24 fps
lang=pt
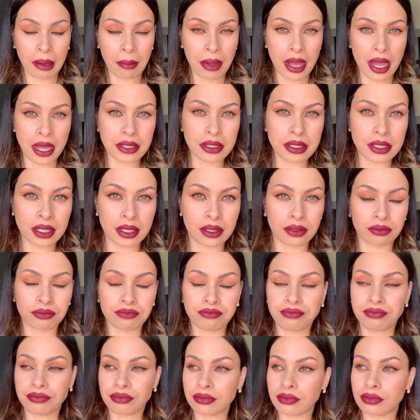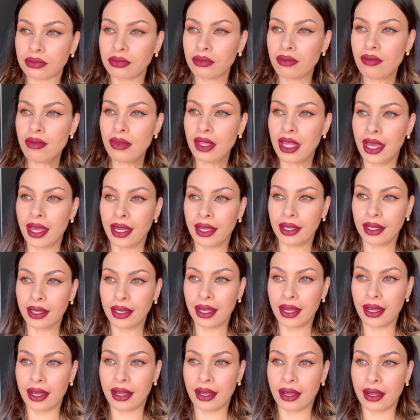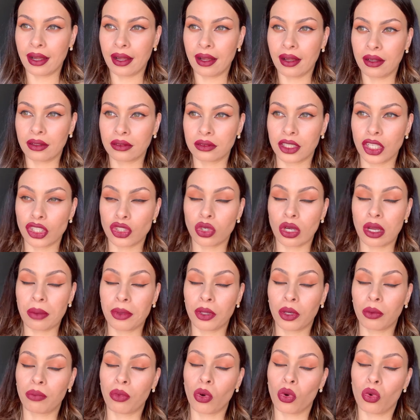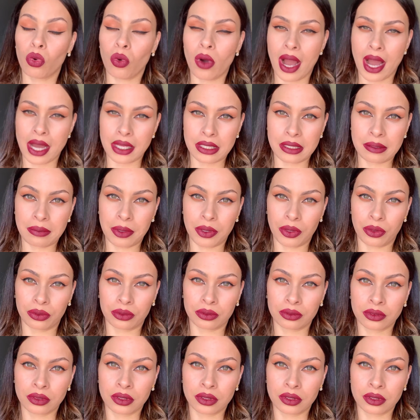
a máscara, ela deixa o cabelo um pouco áspero.